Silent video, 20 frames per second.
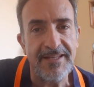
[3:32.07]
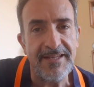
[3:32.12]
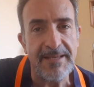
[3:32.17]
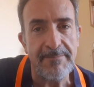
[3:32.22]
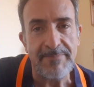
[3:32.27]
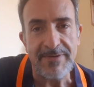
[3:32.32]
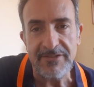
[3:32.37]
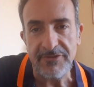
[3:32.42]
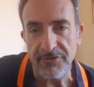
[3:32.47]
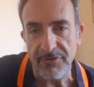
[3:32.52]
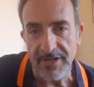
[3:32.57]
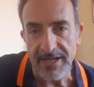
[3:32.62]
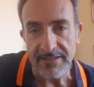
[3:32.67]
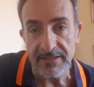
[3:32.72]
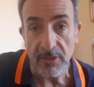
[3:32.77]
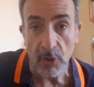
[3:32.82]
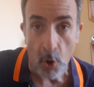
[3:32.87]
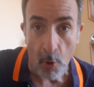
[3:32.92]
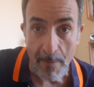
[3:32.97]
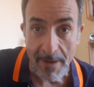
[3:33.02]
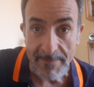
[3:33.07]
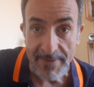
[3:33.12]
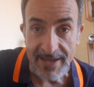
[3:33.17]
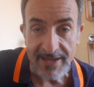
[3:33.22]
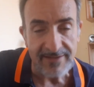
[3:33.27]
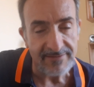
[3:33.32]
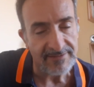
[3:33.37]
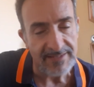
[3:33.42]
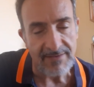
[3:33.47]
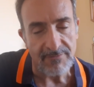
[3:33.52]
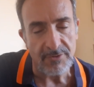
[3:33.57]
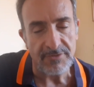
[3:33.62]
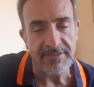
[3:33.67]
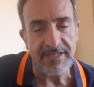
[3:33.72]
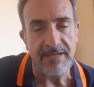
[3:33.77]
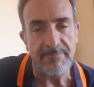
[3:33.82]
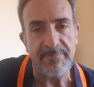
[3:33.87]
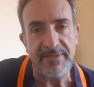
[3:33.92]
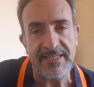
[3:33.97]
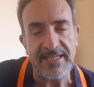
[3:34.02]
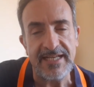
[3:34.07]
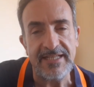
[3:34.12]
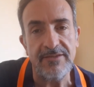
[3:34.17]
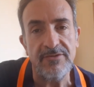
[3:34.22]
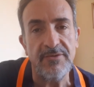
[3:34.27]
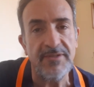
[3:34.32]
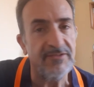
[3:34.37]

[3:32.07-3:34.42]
gli appassionati come me stavano scalpitando.